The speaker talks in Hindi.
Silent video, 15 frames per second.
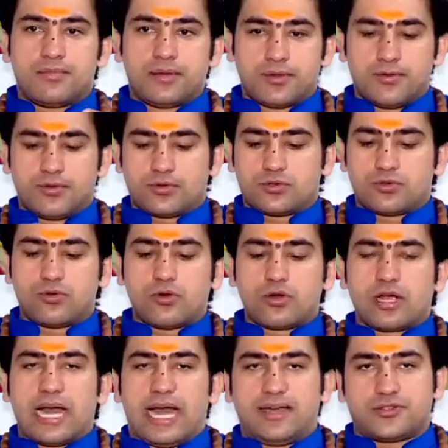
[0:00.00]
फिर उसको
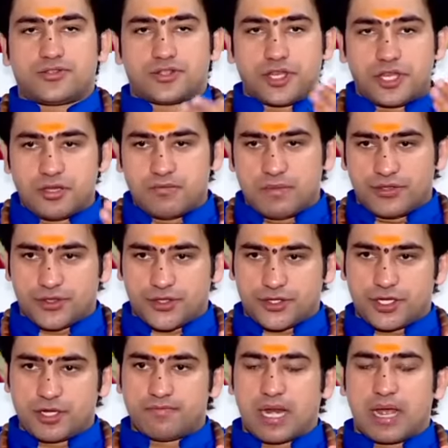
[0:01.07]
गायत्री मंत्र
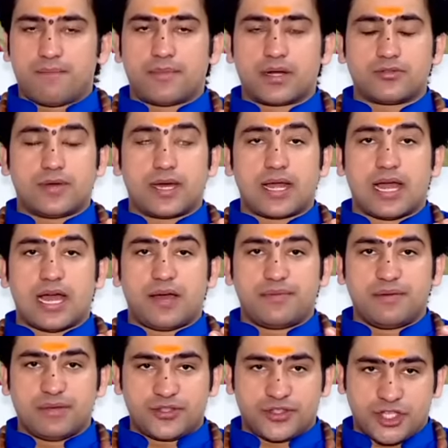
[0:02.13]
से ब्राह्मण द्वारा
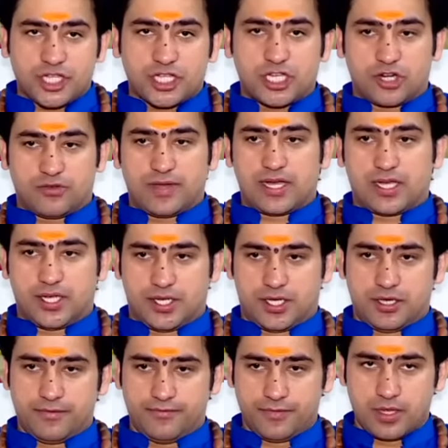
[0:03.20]
अभिमंत्रित करवा
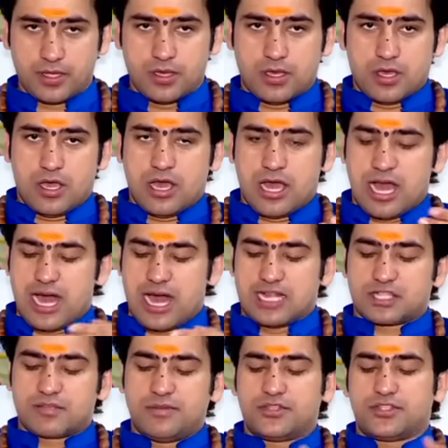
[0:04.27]
करके
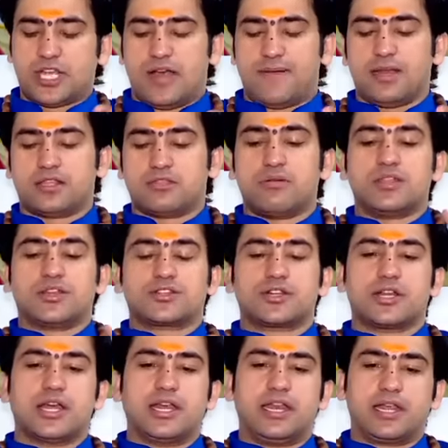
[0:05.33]
हाथ में चावल अथवा
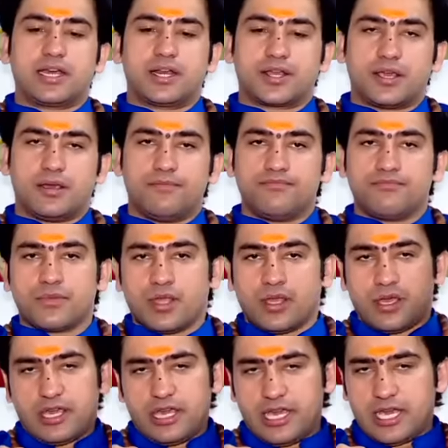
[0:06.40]
दक्षिणा लेकर के
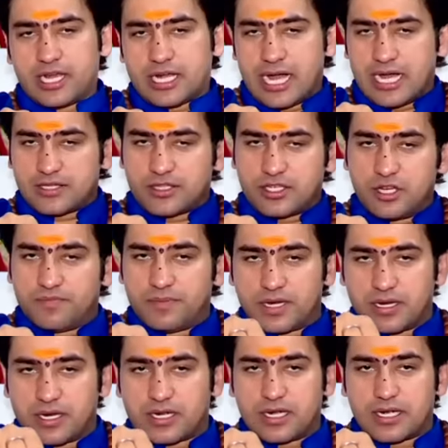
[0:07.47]
एक हाथ सिर
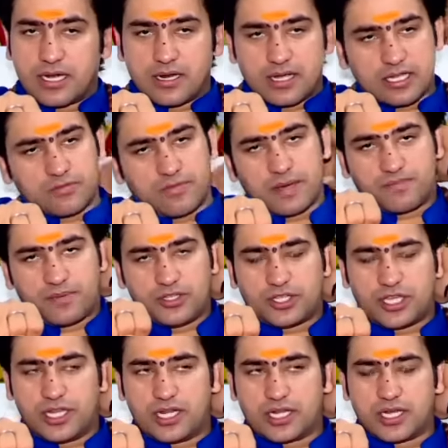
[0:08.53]
पर रख कर अथवा
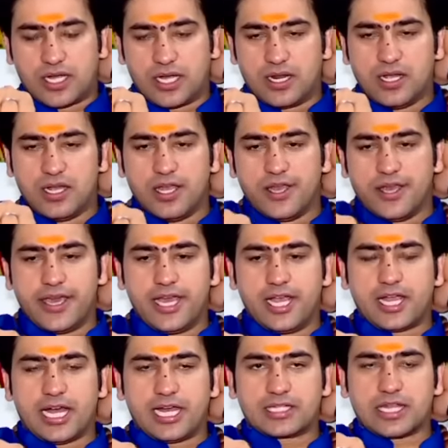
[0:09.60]
पीछे रख कर
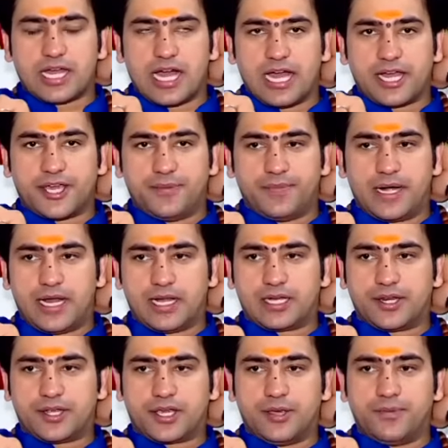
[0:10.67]
एक हाथ आगे बढ़ा
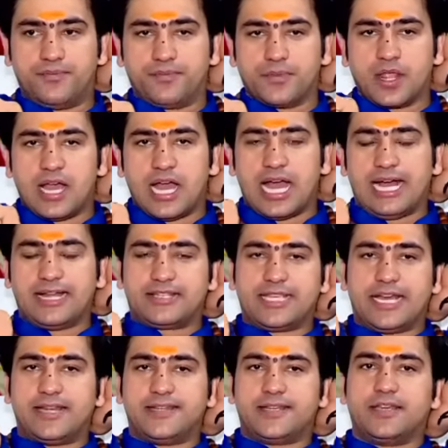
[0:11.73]
करके
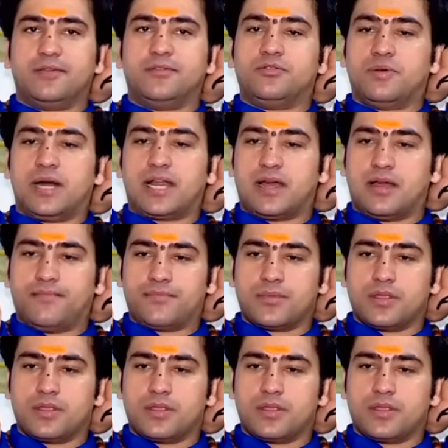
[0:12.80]
आचार्य के द्वारा